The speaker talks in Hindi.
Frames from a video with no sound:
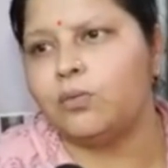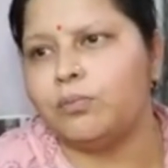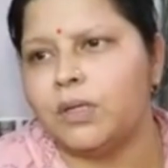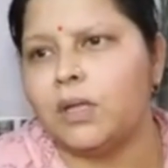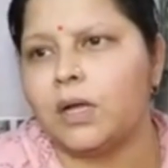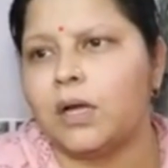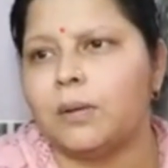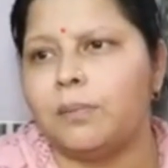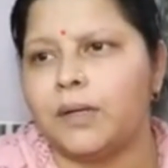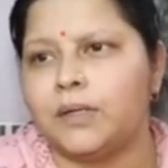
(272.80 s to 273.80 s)
उम्मीद लगा
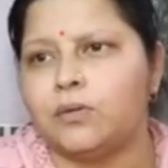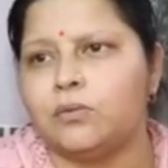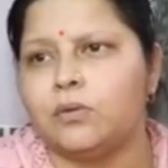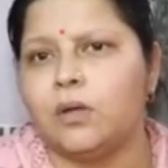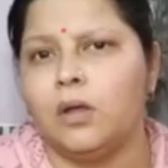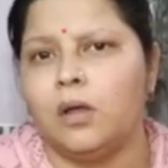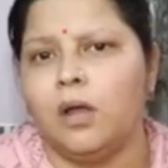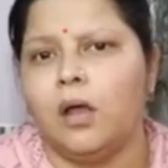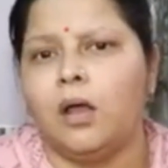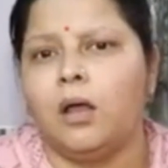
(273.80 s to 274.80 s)
के बैठी हूँ
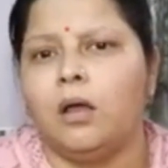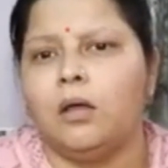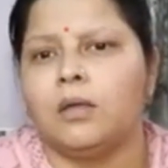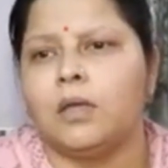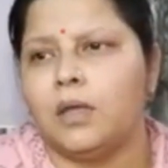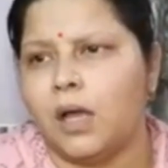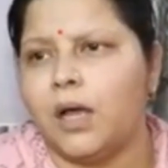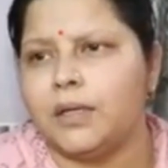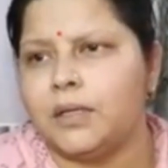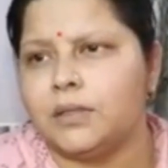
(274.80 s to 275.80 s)
कि
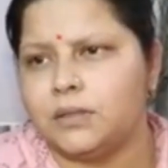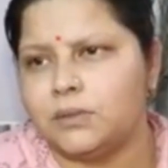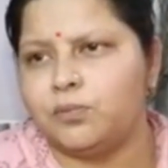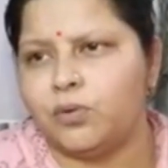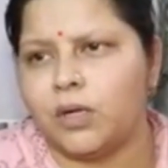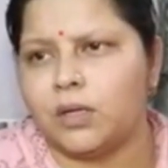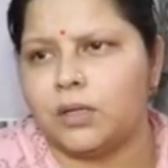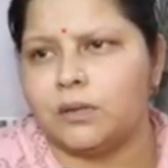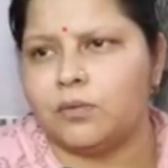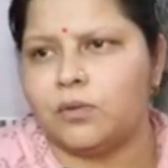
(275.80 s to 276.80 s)
हाँ ये चीज़ पूरा
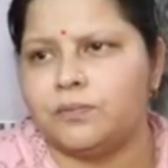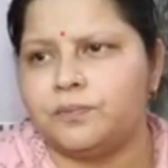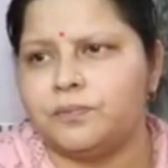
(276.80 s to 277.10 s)
करें वो